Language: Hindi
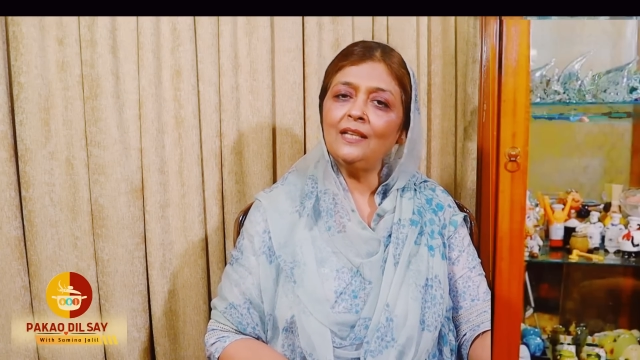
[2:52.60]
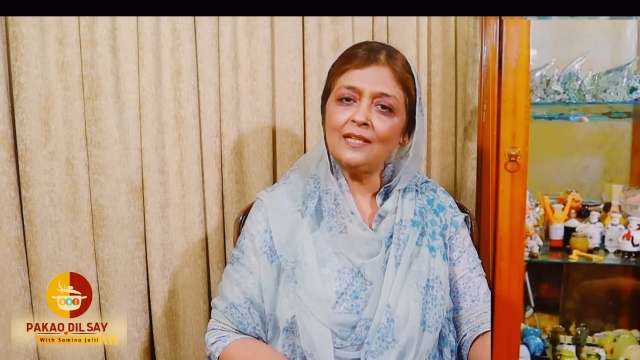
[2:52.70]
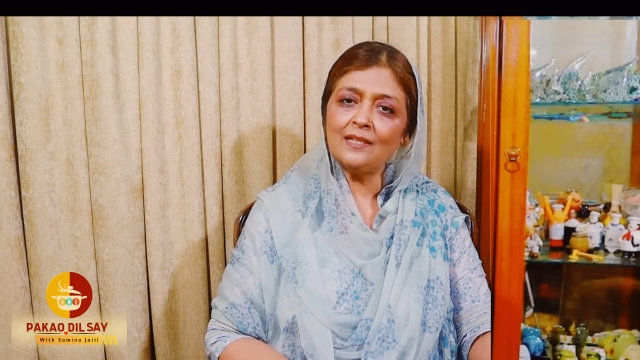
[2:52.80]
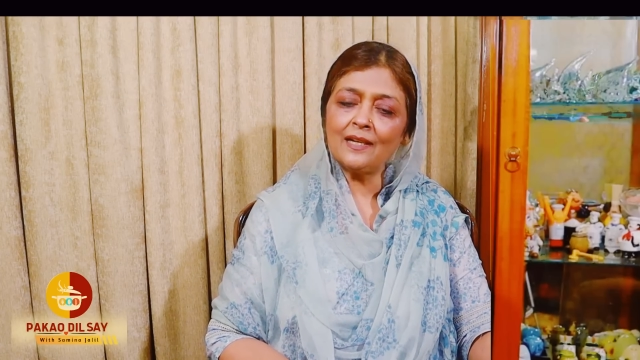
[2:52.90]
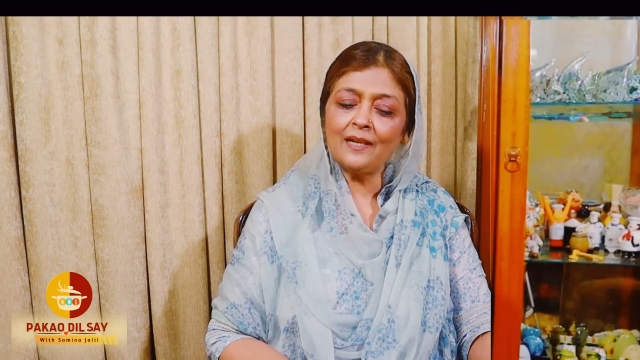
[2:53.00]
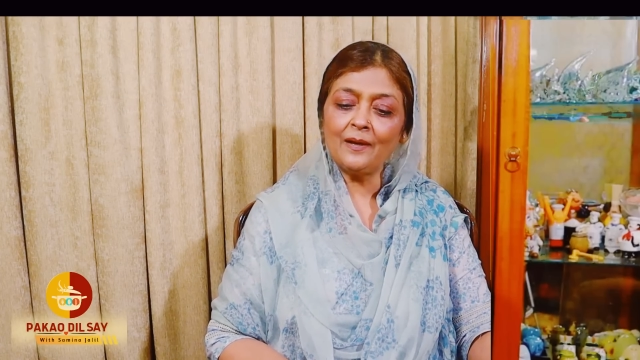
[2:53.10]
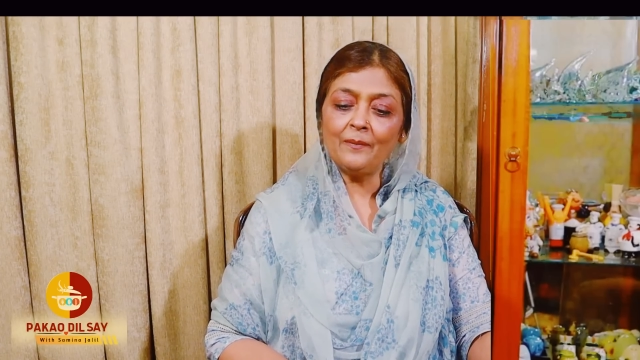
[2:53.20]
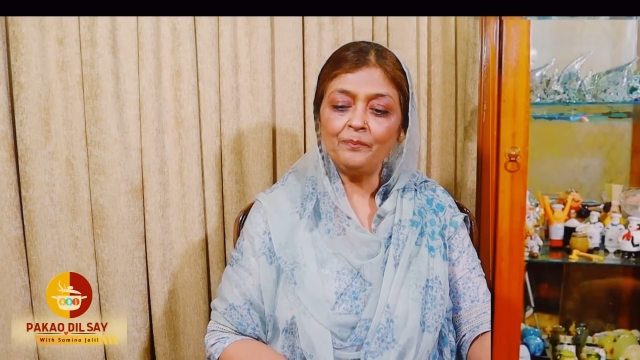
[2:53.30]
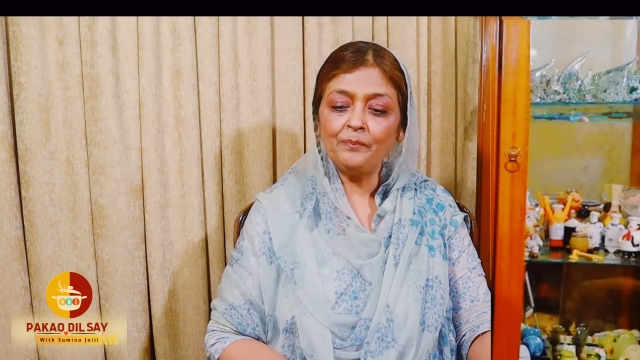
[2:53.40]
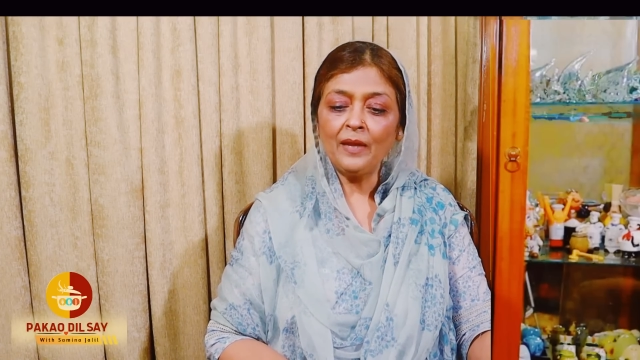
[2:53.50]
देख
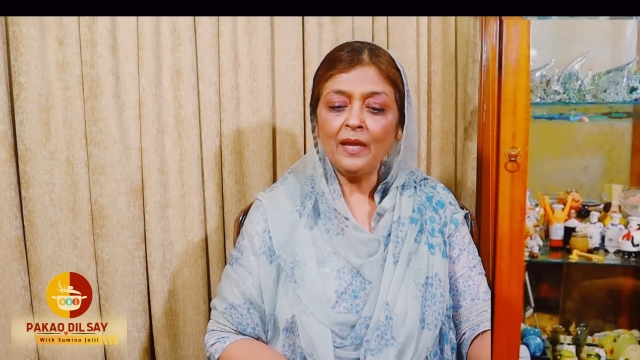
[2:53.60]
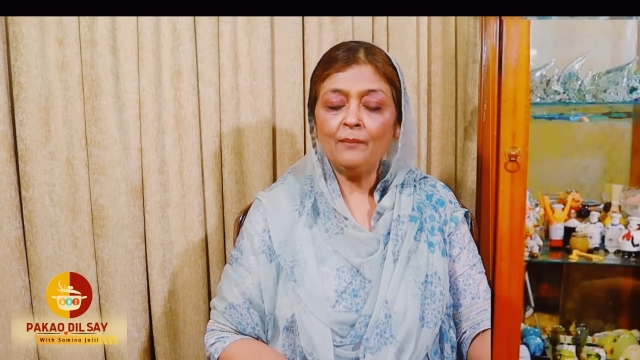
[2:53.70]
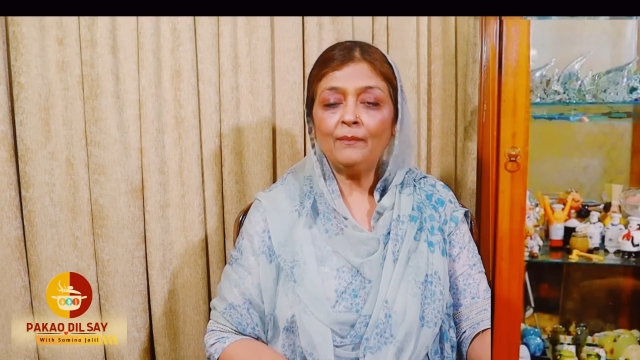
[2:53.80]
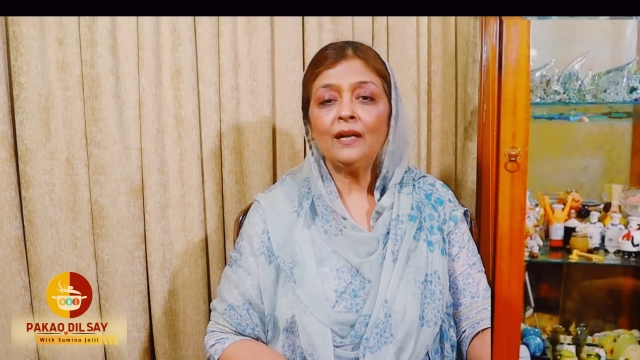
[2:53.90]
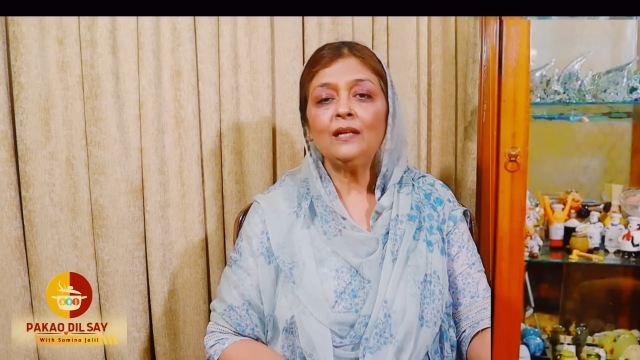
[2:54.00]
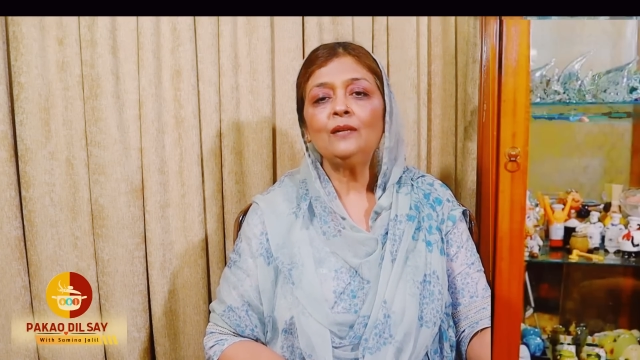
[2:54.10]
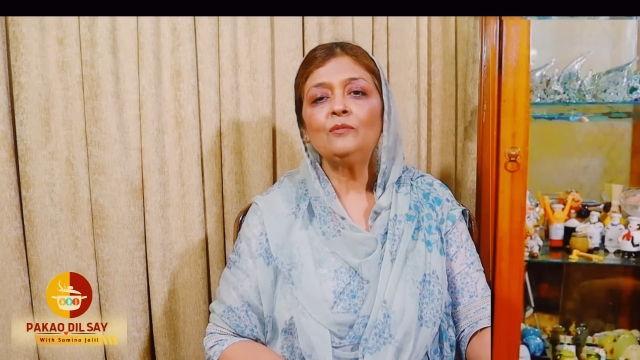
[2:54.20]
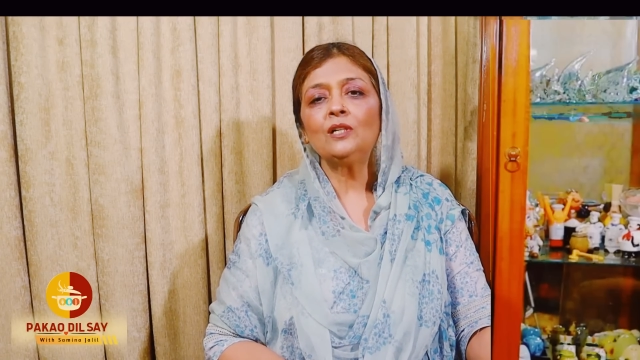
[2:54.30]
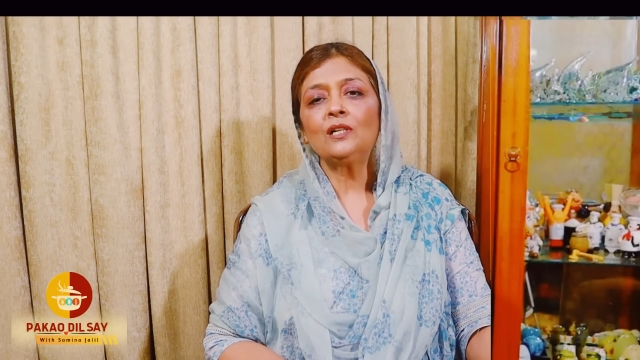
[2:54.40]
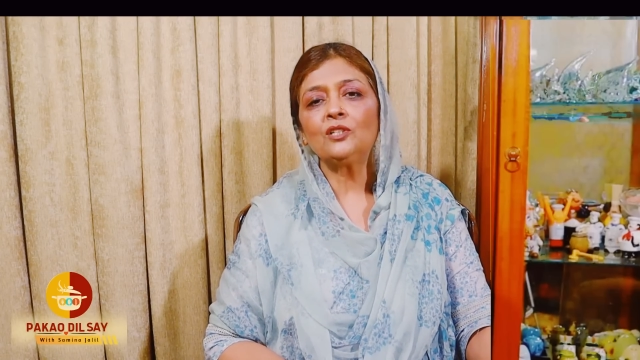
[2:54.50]
सकेंगे बहरहाल ये
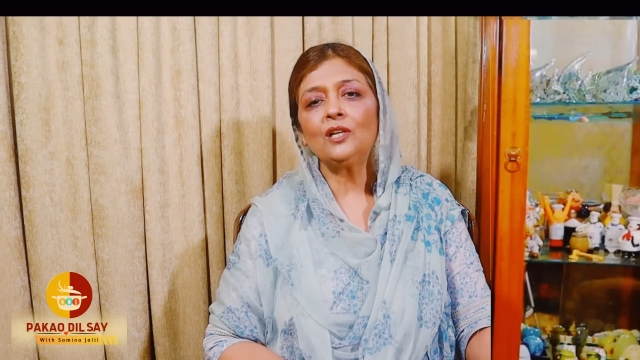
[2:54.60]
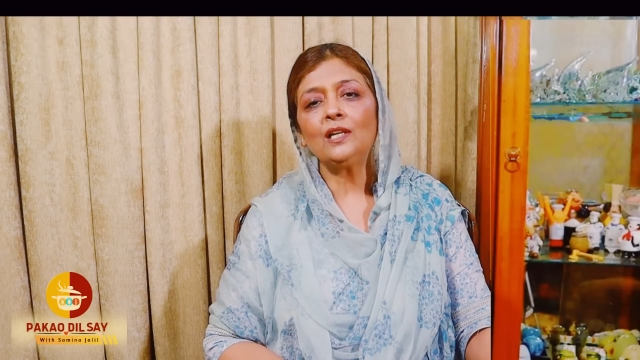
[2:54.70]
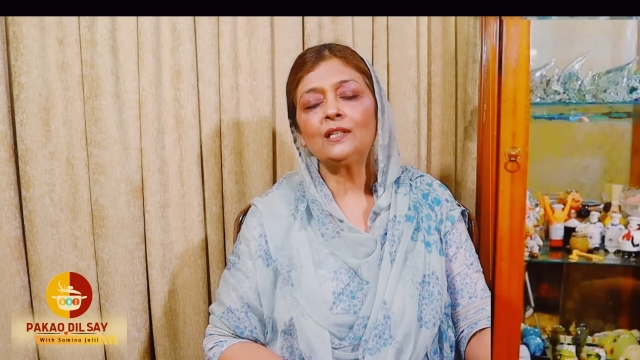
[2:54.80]
मुझे अच्छा